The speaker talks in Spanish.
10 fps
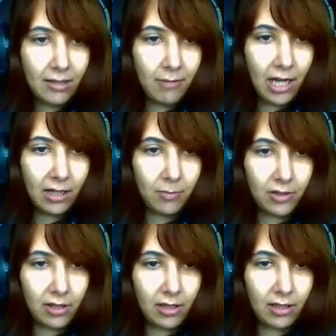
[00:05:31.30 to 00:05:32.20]
Vale,
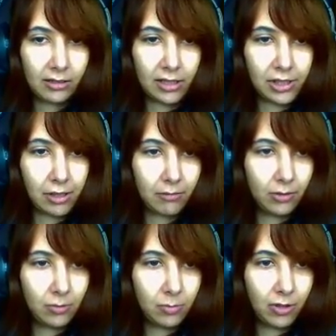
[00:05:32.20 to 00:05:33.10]
pues ahora Natasha
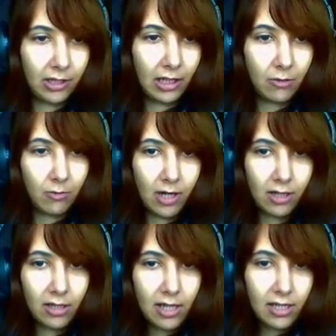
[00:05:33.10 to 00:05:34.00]
aventó por aquí a
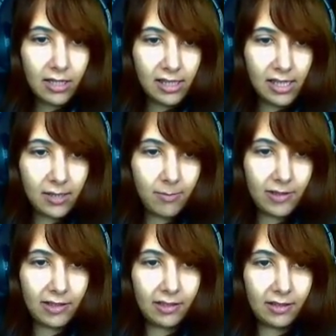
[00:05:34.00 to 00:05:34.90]
curar. Es
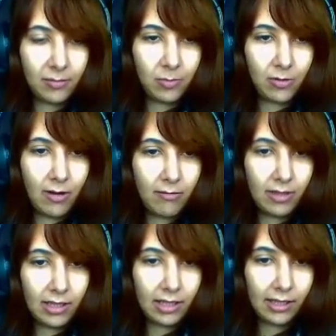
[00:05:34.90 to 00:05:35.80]
bastante
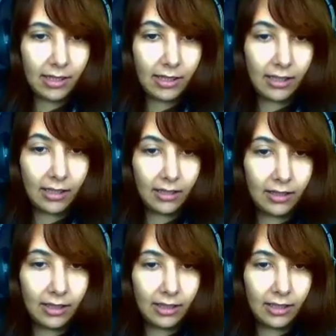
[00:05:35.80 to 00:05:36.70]
probable que
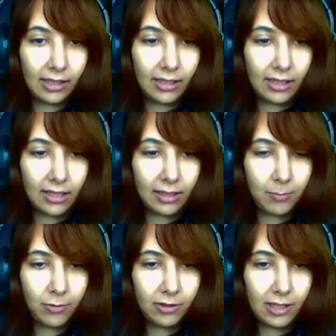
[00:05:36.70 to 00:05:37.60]
el de la
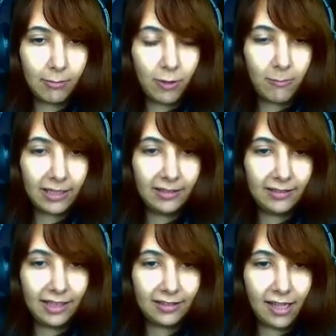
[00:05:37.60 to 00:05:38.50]
catapulta vuelva a
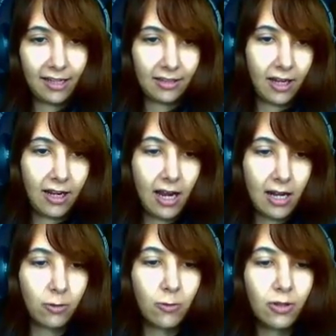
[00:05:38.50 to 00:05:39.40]
intentar atacar a Arthur.